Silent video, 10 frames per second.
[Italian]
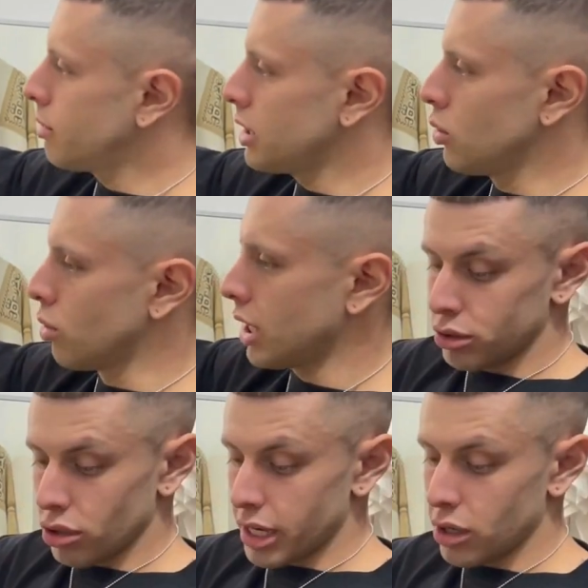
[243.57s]
ma è di Luca,
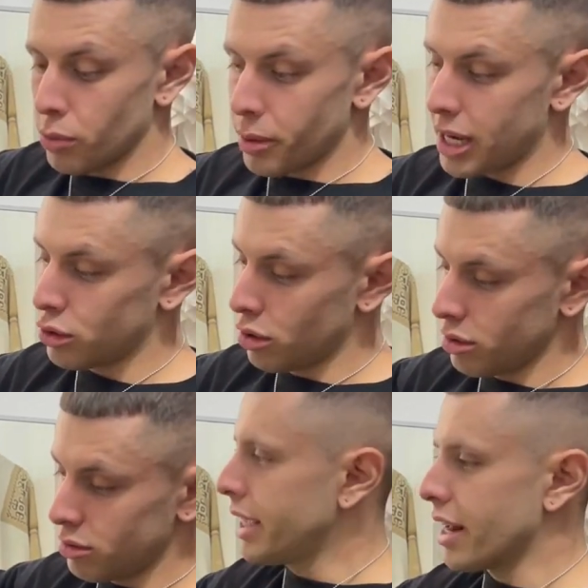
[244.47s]
solo che l'ha comprato,
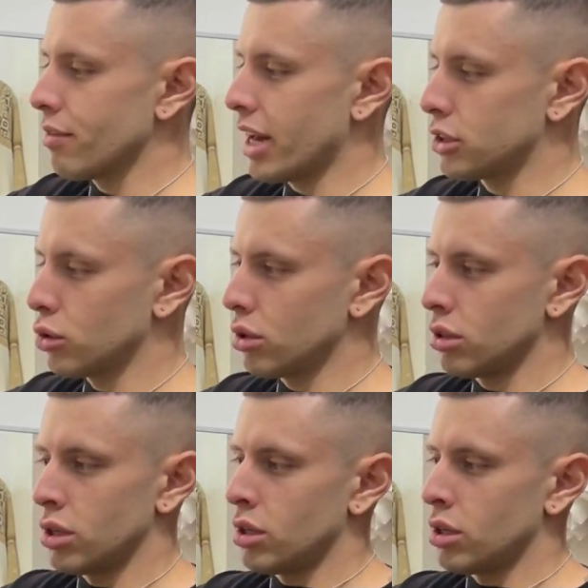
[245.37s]
gli è arrivato